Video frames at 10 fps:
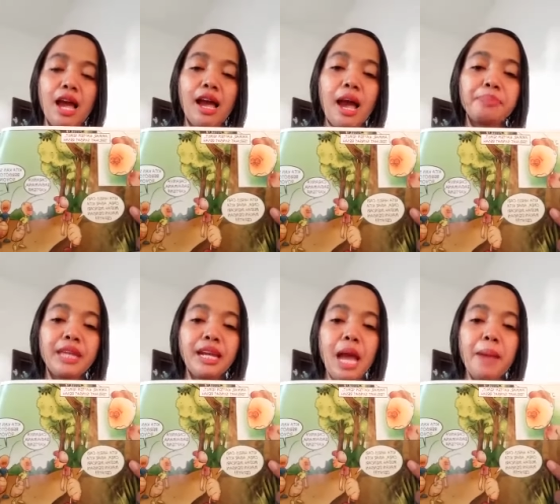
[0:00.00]

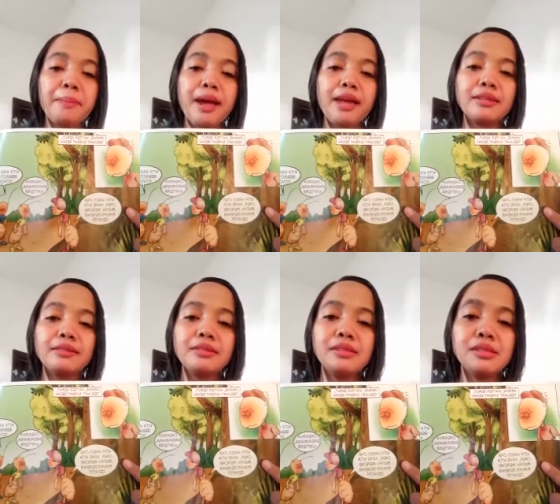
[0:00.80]
Kapten
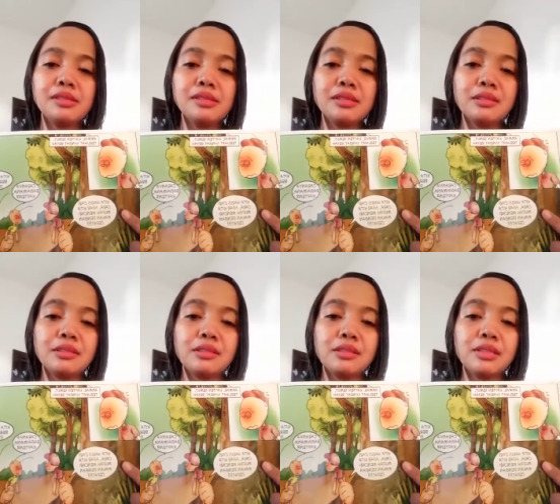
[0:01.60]
Aman
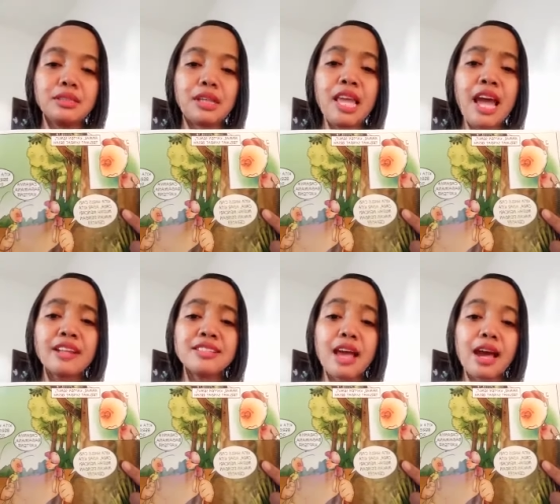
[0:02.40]
terlihat
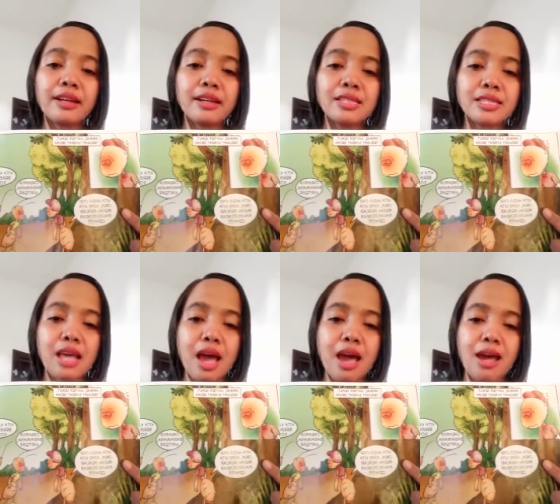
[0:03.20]
sangat
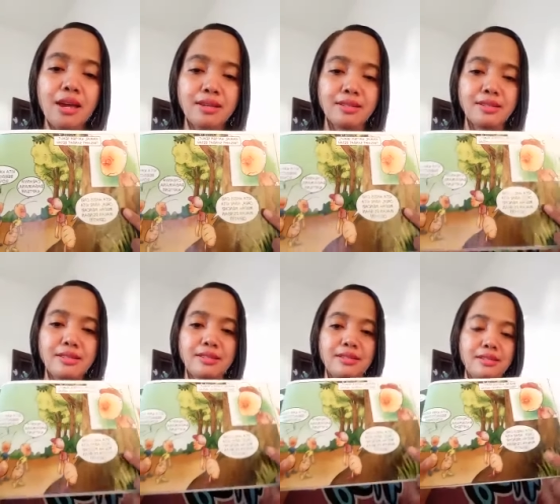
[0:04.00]
resah
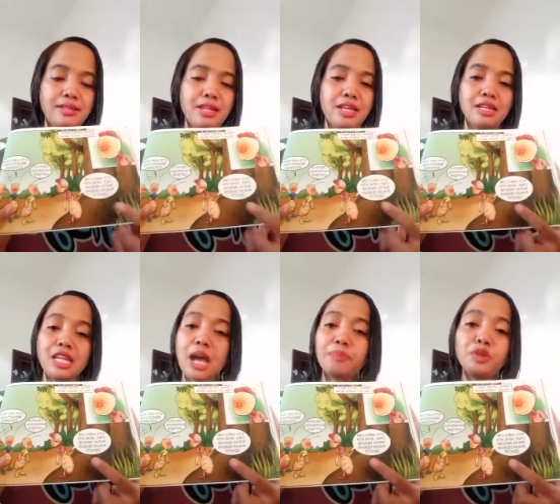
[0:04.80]

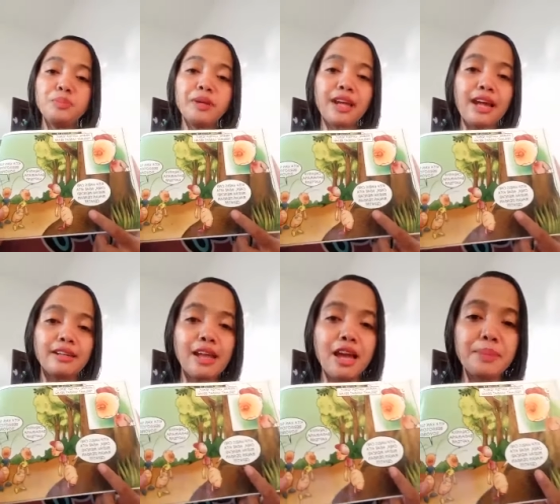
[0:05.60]
ia pun
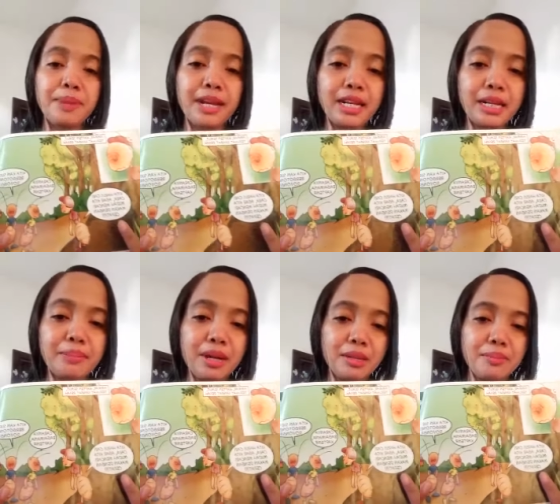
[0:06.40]
berkata kepada
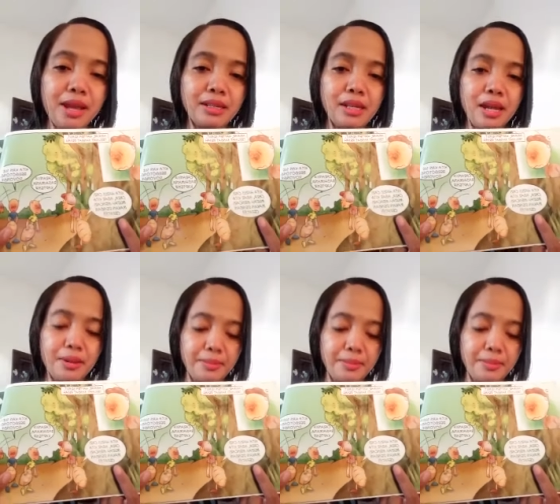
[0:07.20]
teman-temannya,